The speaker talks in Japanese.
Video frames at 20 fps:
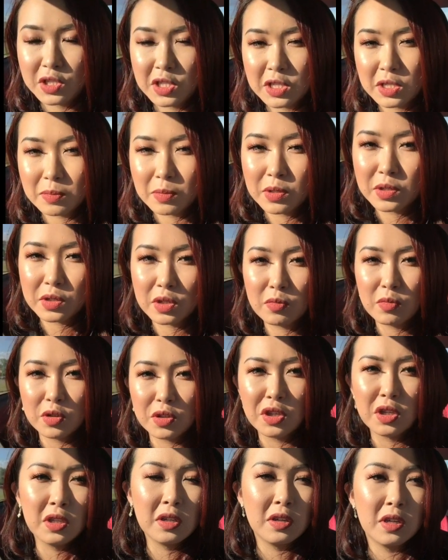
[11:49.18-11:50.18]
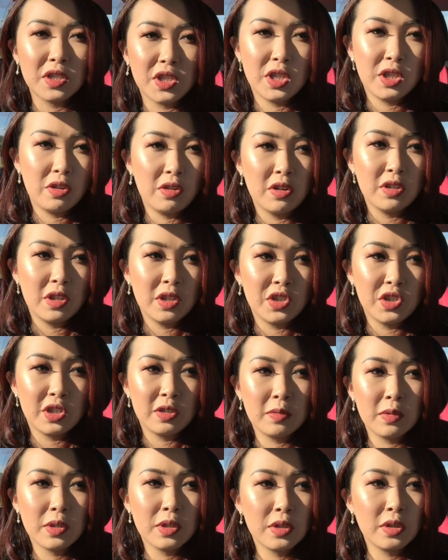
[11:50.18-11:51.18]
実物を持ってきてくださいって言われて
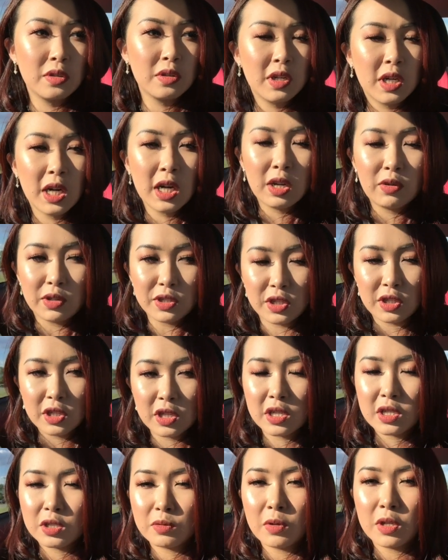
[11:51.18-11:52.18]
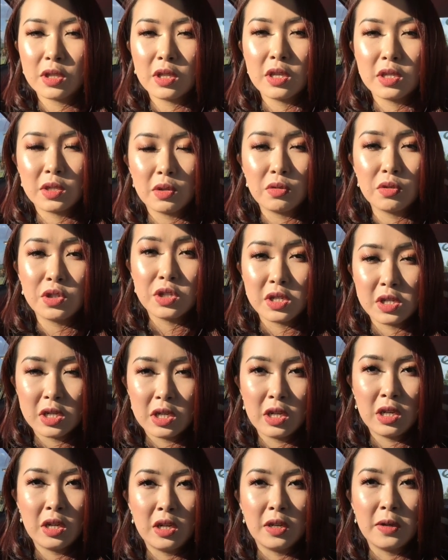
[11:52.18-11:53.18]
実物をうっかり忘れてきてしまったんですお家
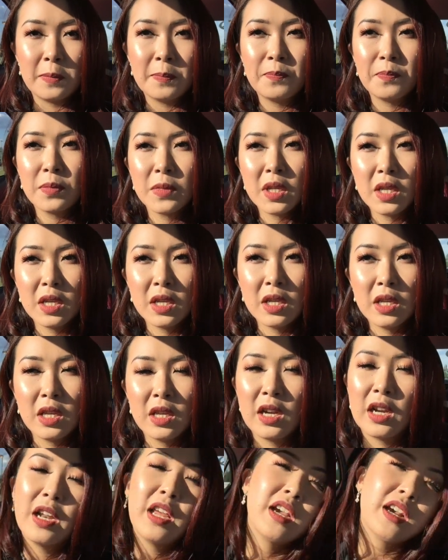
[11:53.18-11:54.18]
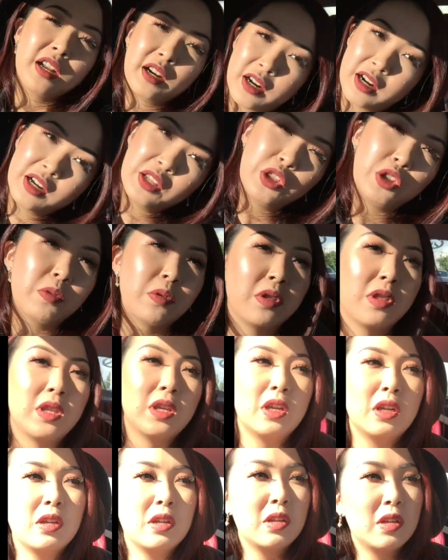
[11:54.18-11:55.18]
にいらないかなと思っ
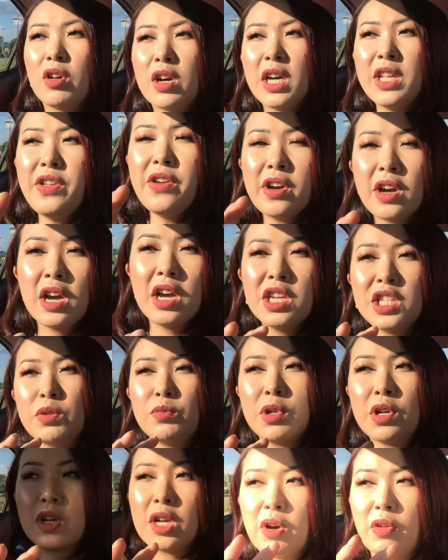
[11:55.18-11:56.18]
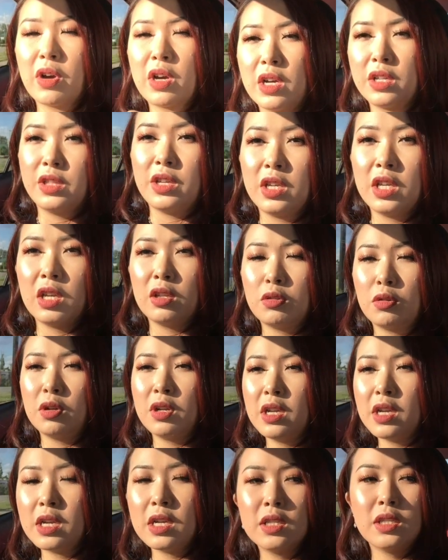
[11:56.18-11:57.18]
て。金は返してもらうか分かんないけどと
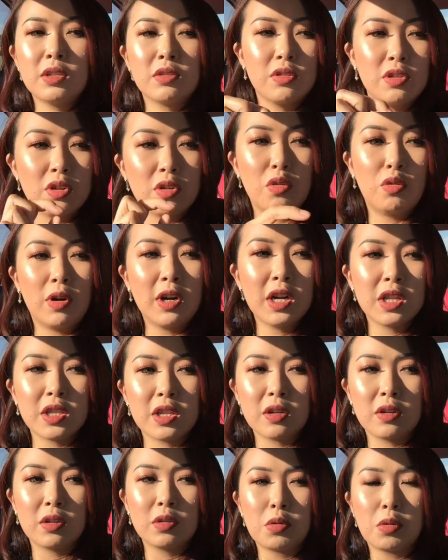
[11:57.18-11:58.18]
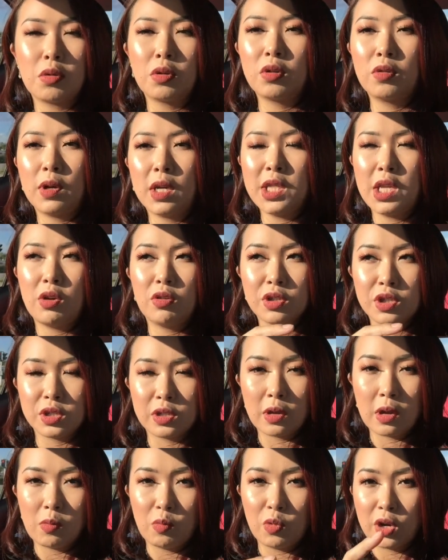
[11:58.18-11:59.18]
りあえずこの壊れてるところは直
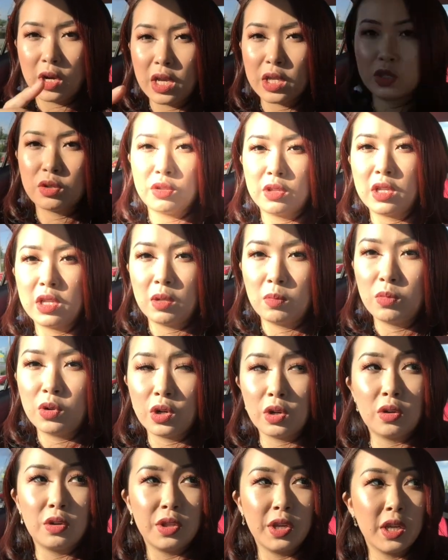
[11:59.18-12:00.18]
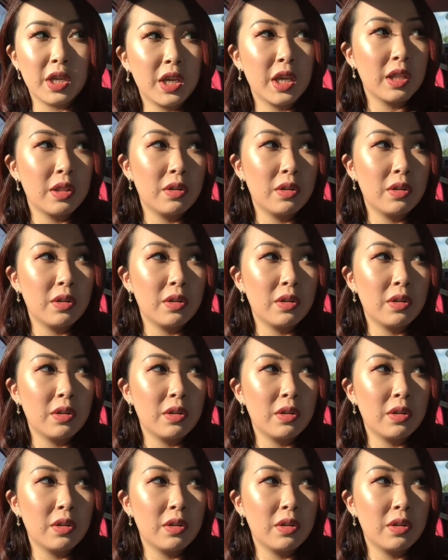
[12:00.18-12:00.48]
してはもらえそうなんで無料でけ